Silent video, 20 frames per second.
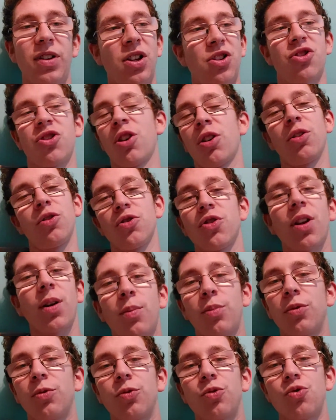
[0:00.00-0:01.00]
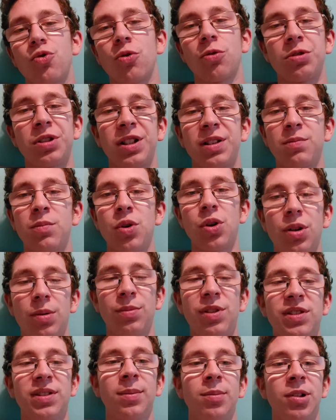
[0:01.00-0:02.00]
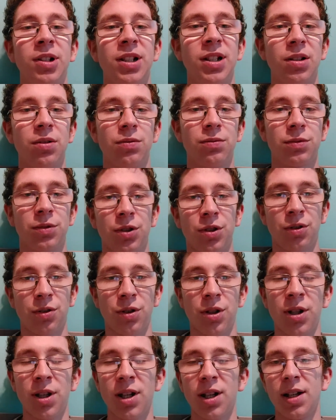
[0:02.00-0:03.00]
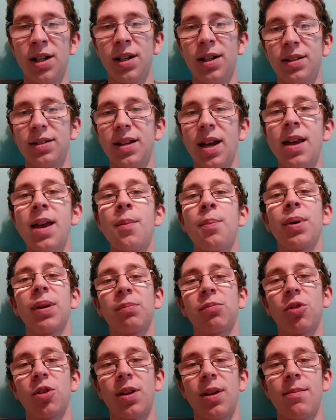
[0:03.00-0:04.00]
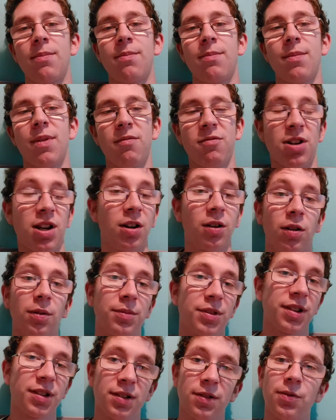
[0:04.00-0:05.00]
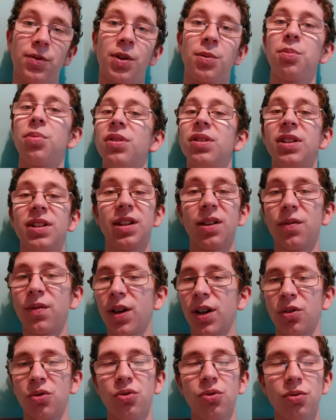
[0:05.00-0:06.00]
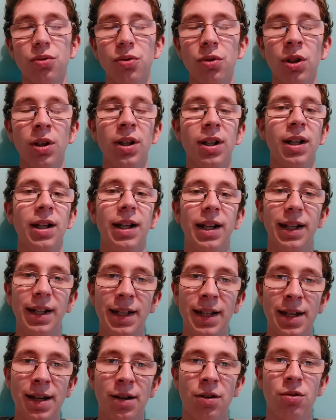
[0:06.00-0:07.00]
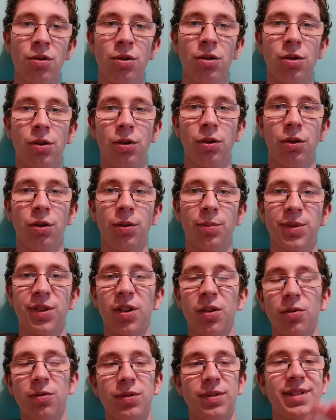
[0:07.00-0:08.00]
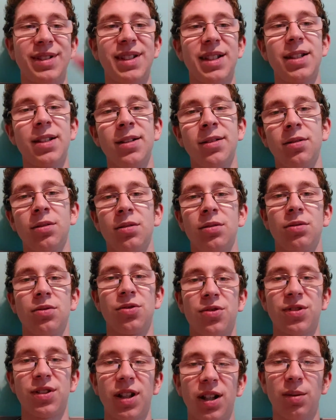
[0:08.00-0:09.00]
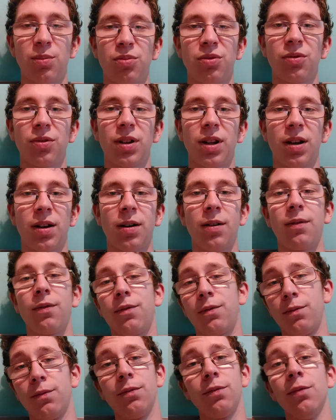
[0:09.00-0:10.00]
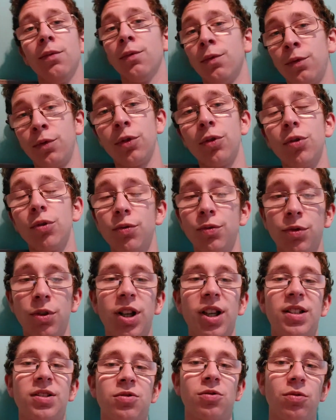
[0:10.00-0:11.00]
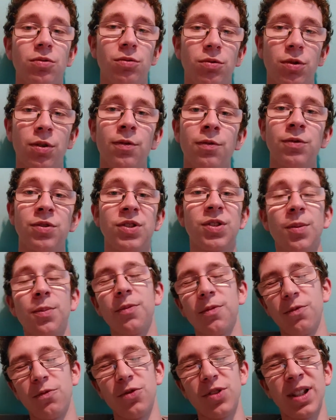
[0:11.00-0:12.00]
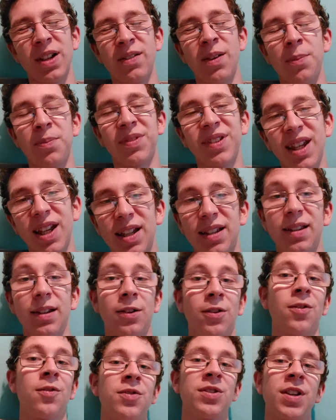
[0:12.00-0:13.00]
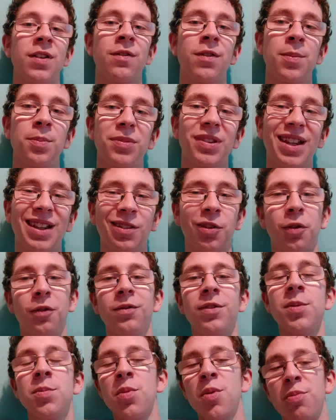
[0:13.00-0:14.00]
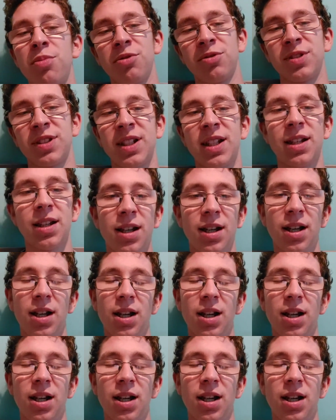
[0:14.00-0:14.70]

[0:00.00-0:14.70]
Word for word: je, réponds toujours honnêtement à mes abonnés, donc euh, ça, il n'y a pas de problème. Mais voilà, comme ça, ça fait une petite FAQ. Et alors, comme ça, on sait, je sais répondre à vos nouvelles questions que vous, vous avez peut-être et que vous avez peut-être envie de me poser.